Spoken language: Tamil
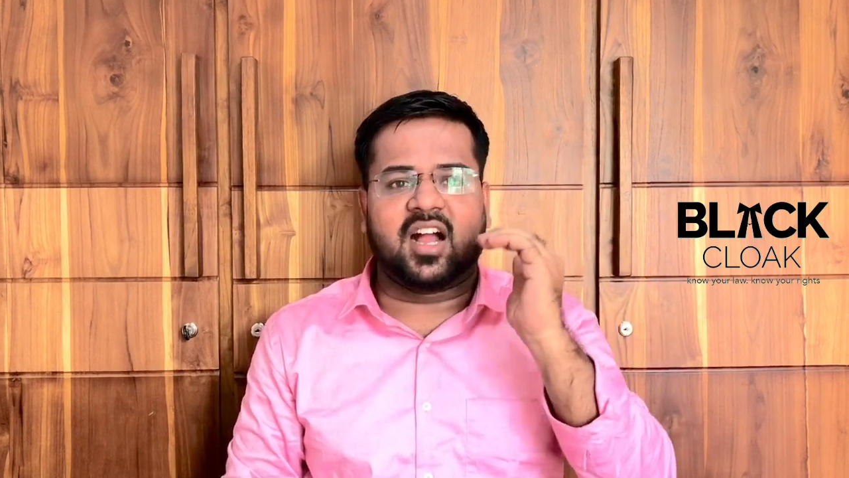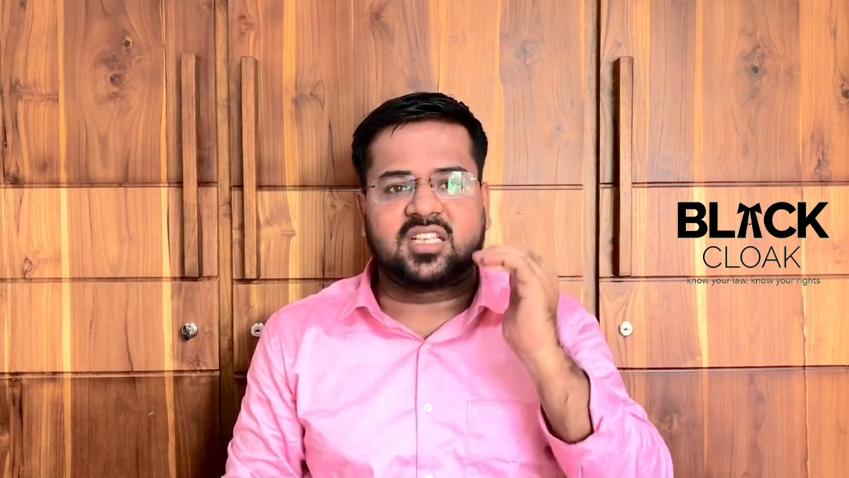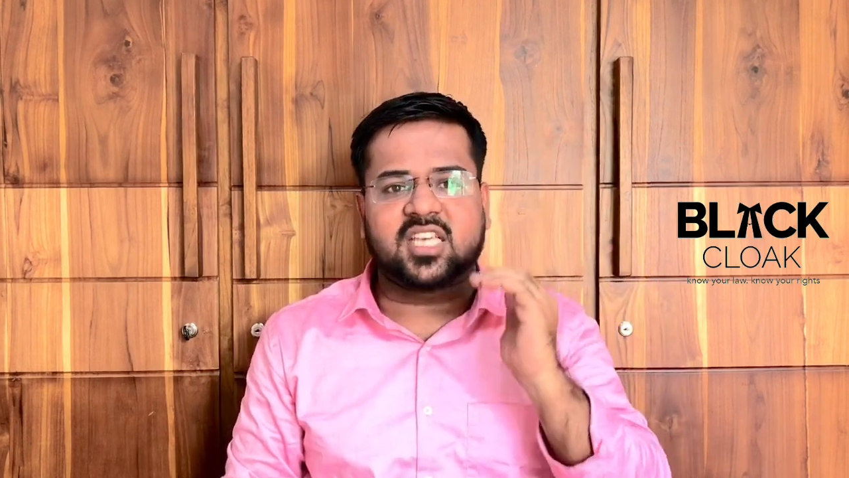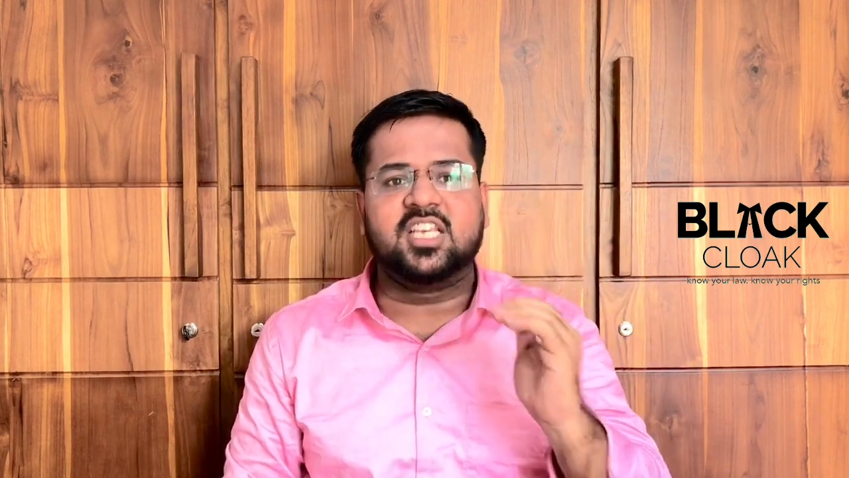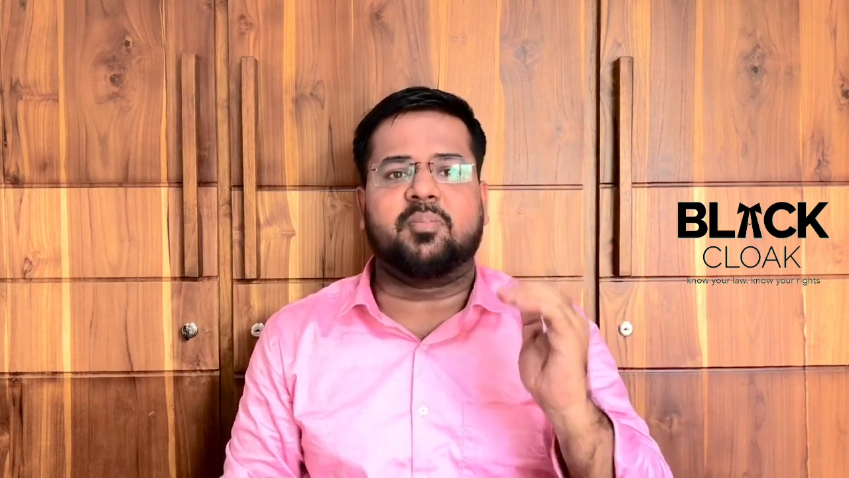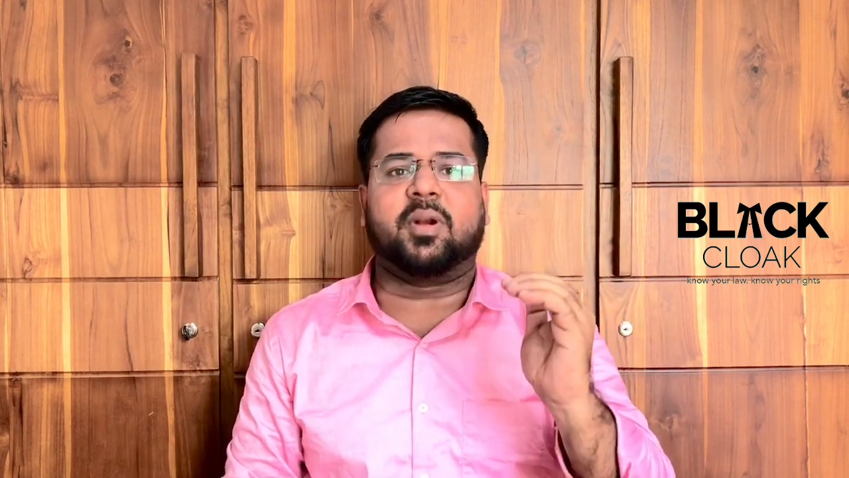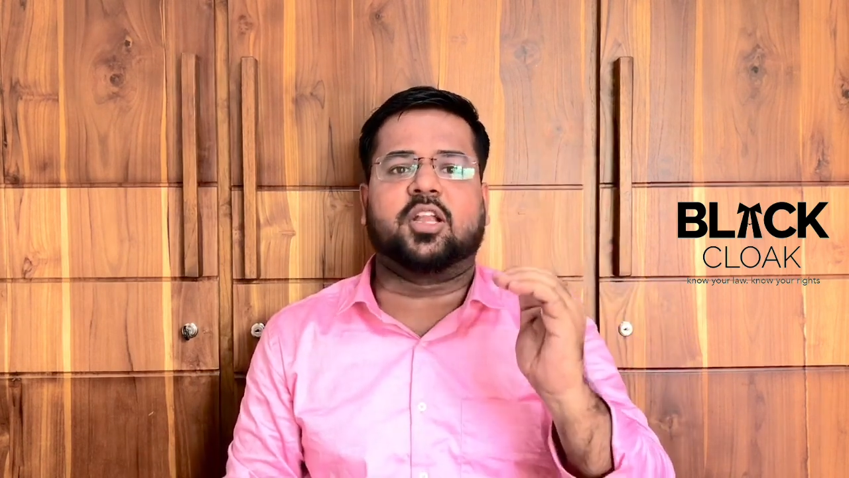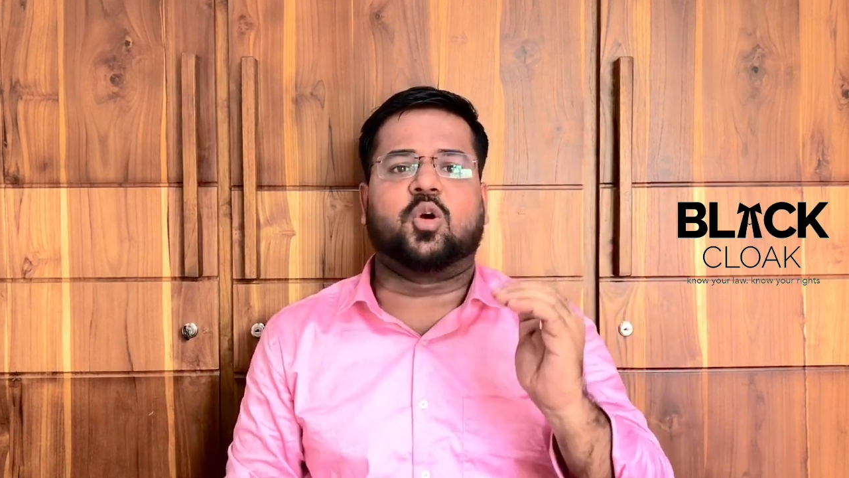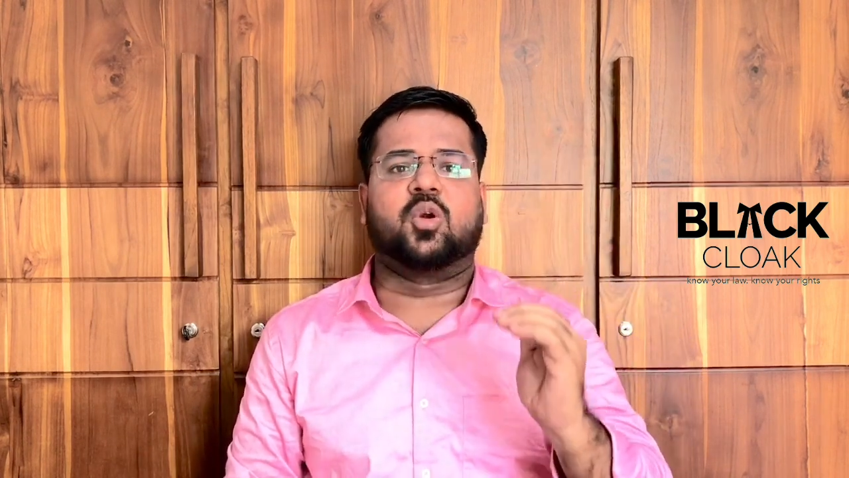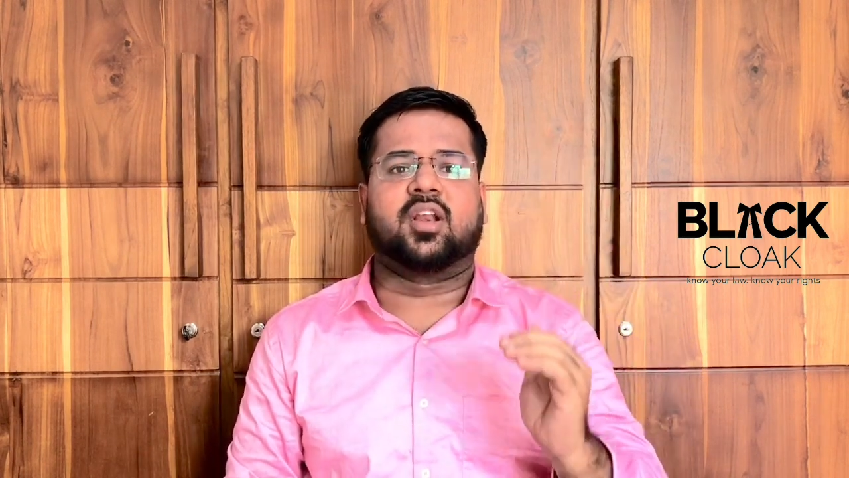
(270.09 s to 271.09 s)
அங்கே
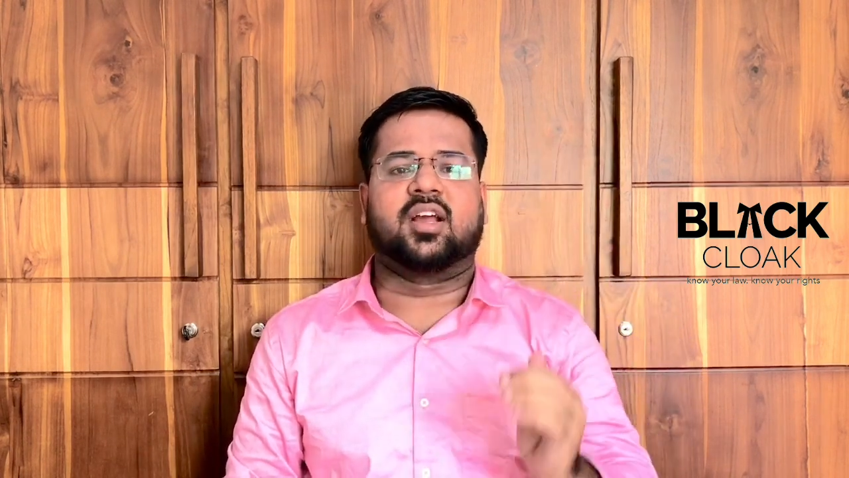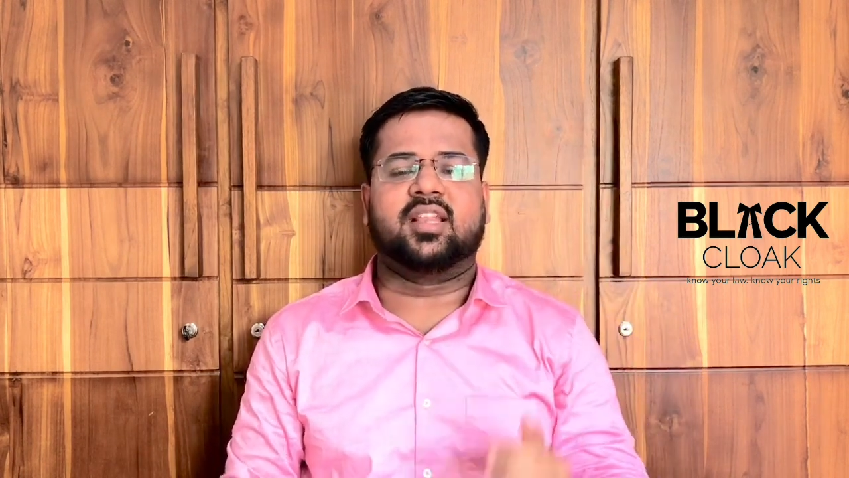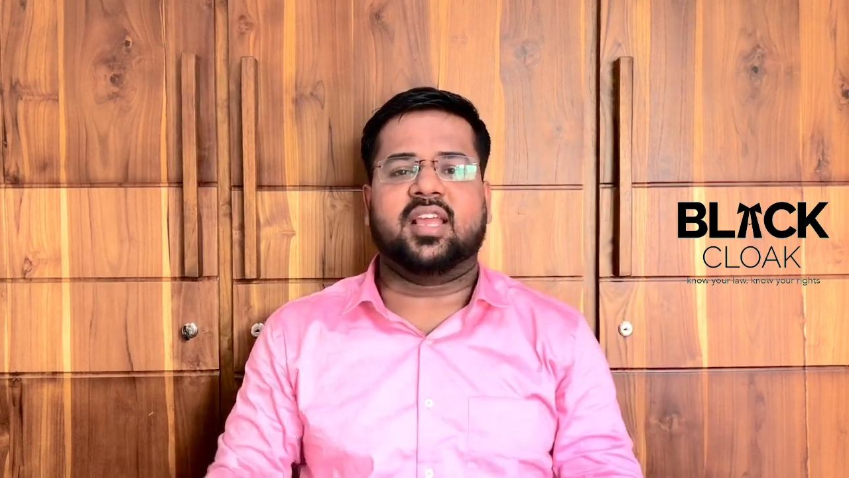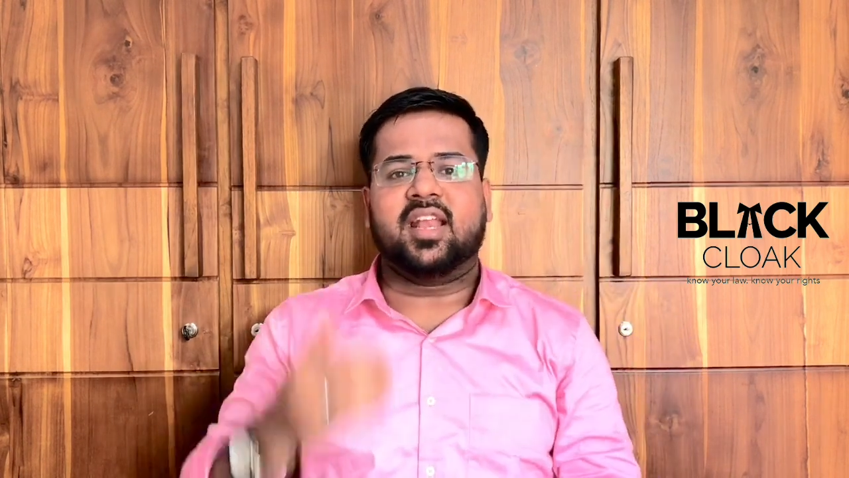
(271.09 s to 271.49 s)
செய்யப்பட்டு கொண்டிருக்குது